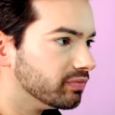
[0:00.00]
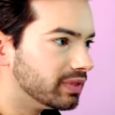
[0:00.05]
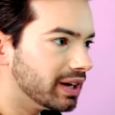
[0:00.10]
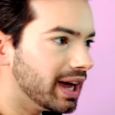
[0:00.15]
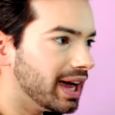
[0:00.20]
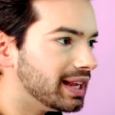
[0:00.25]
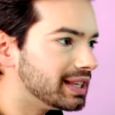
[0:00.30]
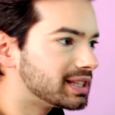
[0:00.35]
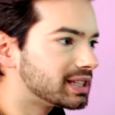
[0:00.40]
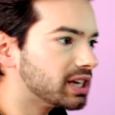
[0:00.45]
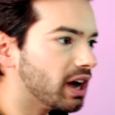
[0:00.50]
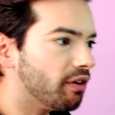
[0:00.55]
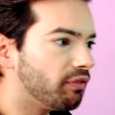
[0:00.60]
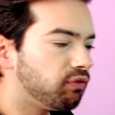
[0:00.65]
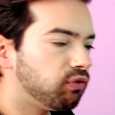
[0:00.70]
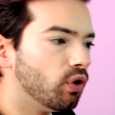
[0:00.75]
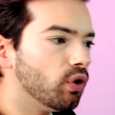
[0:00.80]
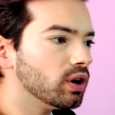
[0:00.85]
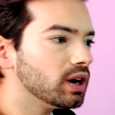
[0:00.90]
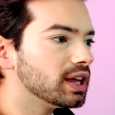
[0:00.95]
el
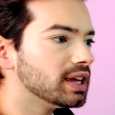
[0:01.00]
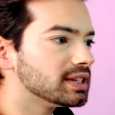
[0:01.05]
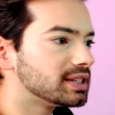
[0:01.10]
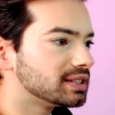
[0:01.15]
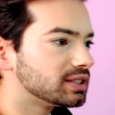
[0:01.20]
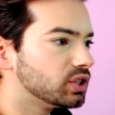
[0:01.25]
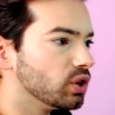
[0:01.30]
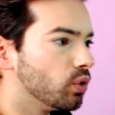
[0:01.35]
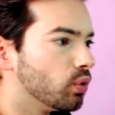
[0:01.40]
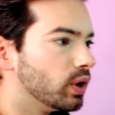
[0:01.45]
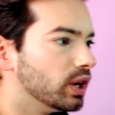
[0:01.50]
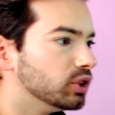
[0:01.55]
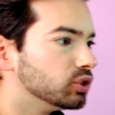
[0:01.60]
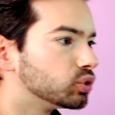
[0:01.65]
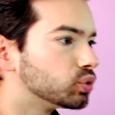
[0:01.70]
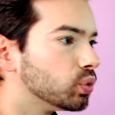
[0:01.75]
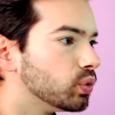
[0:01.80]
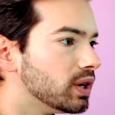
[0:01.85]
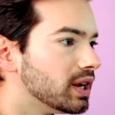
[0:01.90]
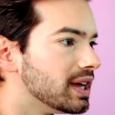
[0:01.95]
chafón este o el
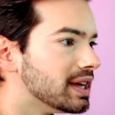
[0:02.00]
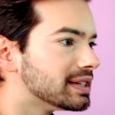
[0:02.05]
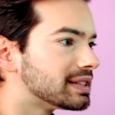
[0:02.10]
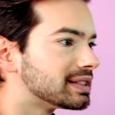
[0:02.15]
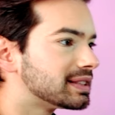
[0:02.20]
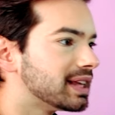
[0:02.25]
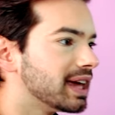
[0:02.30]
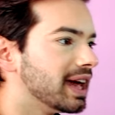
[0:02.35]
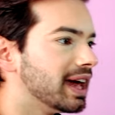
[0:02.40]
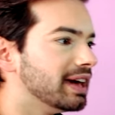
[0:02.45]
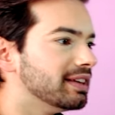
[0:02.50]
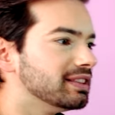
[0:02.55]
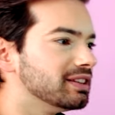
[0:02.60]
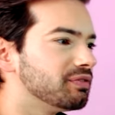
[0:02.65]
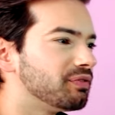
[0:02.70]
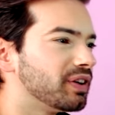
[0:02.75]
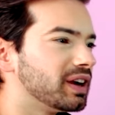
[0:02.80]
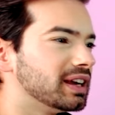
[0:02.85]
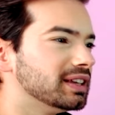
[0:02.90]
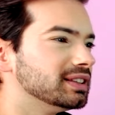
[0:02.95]
tule este en
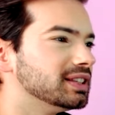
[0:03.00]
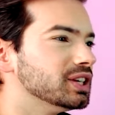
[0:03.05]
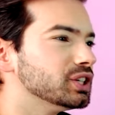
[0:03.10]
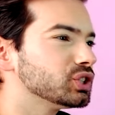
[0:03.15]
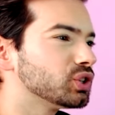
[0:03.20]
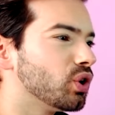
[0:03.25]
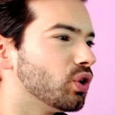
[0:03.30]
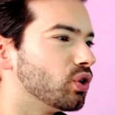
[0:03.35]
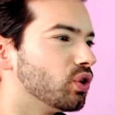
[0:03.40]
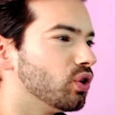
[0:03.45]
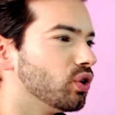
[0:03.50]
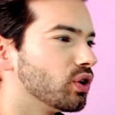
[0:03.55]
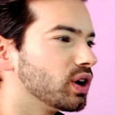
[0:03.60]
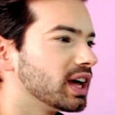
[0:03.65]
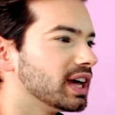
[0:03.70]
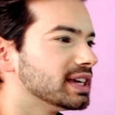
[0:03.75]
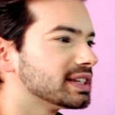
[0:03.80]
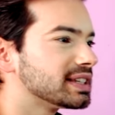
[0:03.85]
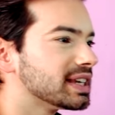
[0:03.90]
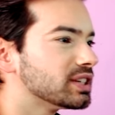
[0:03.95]
diferentes
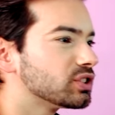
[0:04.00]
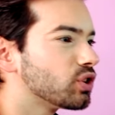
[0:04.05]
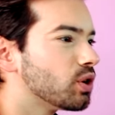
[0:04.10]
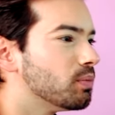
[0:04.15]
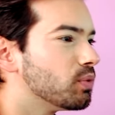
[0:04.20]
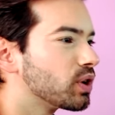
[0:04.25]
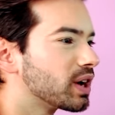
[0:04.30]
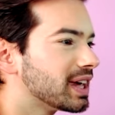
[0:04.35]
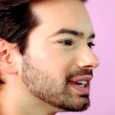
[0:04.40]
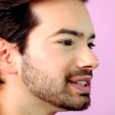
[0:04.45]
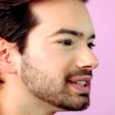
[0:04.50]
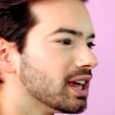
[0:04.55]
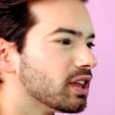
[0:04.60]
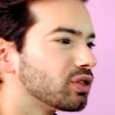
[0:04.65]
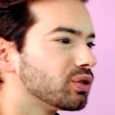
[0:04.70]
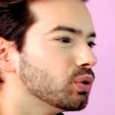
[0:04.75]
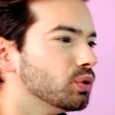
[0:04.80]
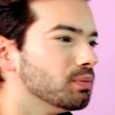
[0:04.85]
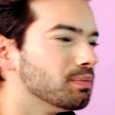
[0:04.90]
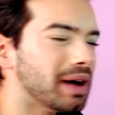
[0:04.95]
colores, es como que ese
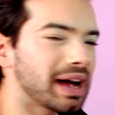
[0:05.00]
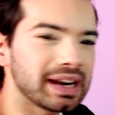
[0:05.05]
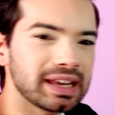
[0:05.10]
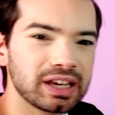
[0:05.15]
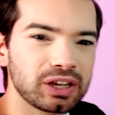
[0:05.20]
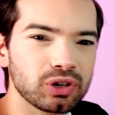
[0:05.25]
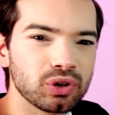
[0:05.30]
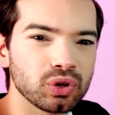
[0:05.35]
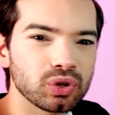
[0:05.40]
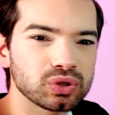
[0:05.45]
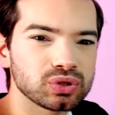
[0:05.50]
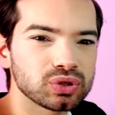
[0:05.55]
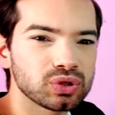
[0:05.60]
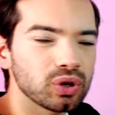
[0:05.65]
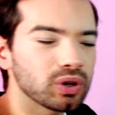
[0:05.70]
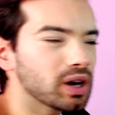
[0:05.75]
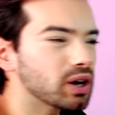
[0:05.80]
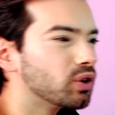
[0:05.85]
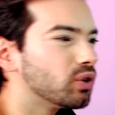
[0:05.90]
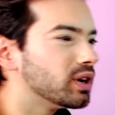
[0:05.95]
azul marino
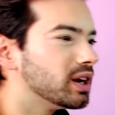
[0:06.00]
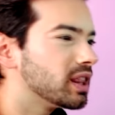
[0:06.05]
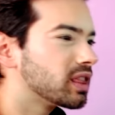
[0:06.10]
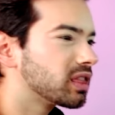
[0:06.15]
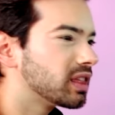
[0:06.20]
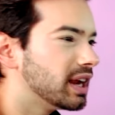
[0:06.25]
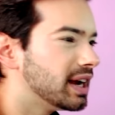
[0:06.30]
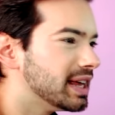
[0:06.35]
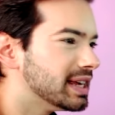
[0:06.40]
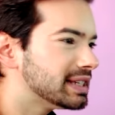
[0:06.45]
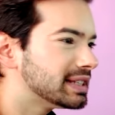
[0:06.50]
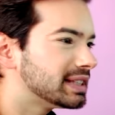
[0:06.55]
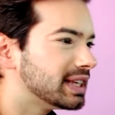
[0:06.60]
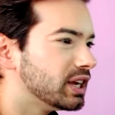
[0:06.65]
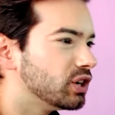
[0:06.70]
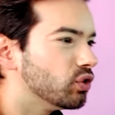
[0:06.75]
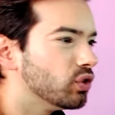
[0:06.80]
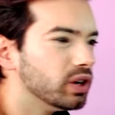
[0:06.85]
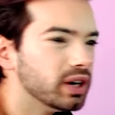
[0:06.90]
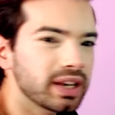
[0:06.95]
choca con el celeste y
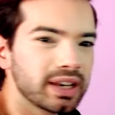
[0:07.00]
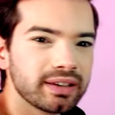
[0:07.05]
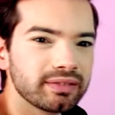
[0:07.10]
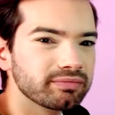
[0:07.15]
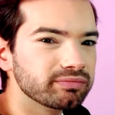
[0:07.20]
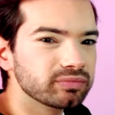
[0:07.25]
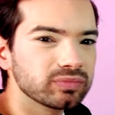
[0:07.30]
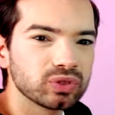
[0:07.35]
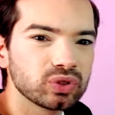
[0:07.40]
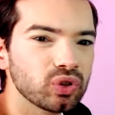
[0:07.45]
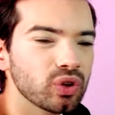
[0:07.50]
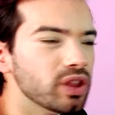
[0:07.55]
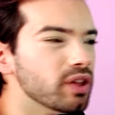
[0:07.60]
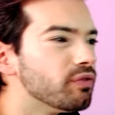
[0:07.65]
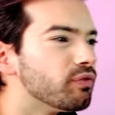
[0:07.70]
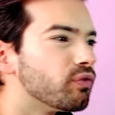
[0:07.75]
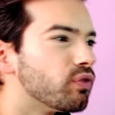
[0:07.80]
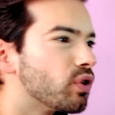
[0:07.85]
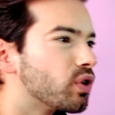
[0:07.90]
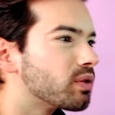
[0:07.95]
no, no de
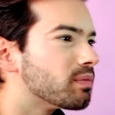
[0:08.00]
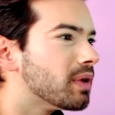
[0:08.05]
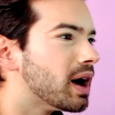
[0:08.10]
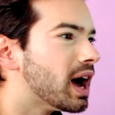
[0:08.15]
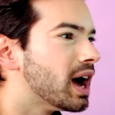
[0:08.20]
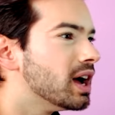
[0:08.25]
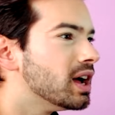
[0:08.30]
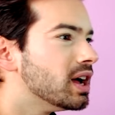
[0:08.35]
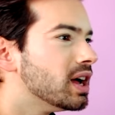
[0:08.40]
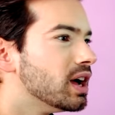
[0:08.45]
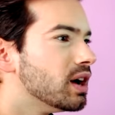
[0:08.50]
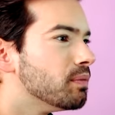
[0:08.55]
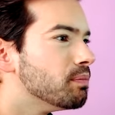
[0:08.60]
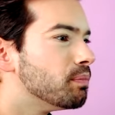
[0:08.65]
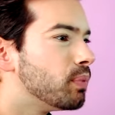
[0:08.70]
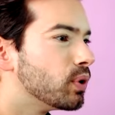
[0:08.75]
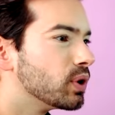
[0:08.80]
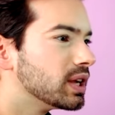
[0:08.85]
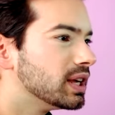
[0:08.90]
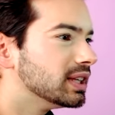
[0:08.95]
forma
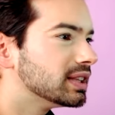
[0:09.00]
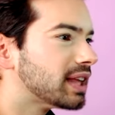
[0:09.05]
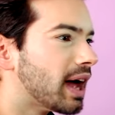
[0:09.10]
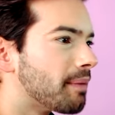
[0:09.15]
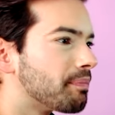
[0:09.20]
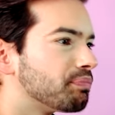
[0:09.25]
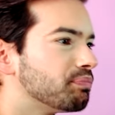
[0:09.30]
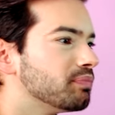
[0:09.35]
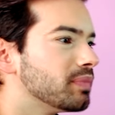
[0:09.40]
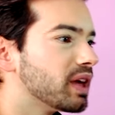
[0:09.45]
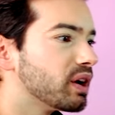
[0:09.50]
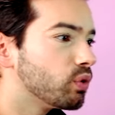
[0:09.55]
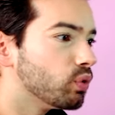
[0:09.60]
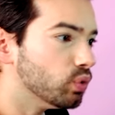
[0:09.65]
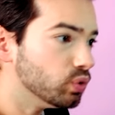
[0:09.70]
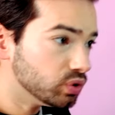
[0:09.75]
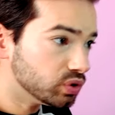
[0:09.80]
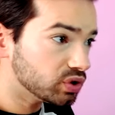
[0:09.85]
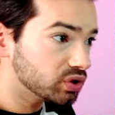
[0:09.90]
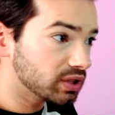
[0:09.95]
bonita. Me
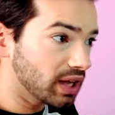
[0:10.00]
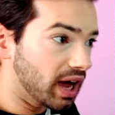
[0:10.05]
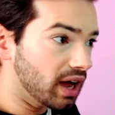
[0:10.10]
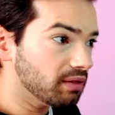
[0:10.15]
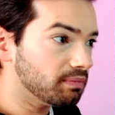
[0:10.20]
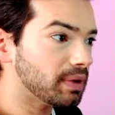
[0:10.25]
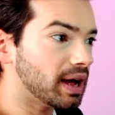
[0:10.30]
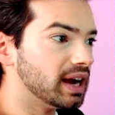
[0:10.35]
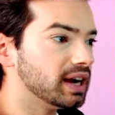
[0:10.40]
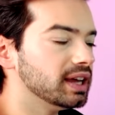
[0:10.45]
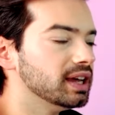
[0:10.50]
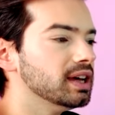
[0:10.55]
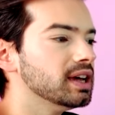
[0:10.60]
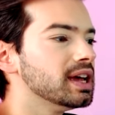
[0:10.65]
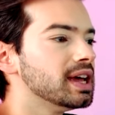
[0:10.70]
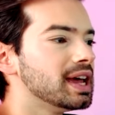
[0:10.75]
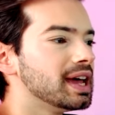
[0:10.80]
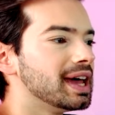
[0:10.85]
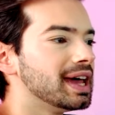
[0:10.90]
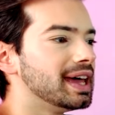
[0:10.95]
gusta, ¿vale?
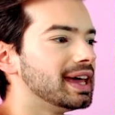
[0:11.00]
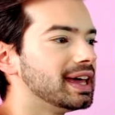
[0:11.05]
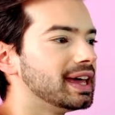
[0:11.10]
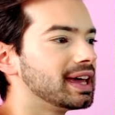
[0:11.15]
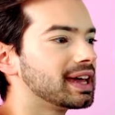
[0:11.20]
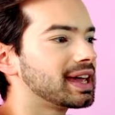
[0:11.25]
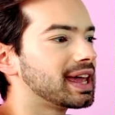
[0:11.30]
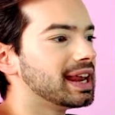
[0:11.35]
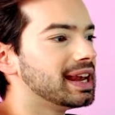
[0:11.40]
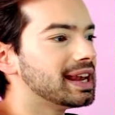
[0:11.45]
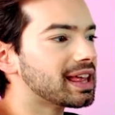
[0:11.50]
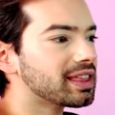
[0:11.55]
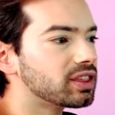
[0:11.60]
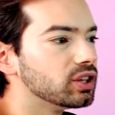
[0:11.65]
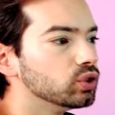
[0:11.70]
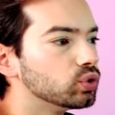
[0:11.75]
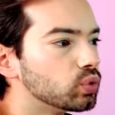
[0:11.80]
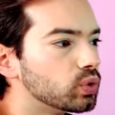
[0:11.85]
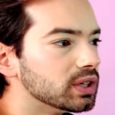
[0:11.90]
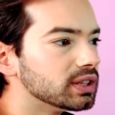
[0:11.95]
Eh, que en la
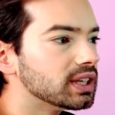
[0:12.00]
cintura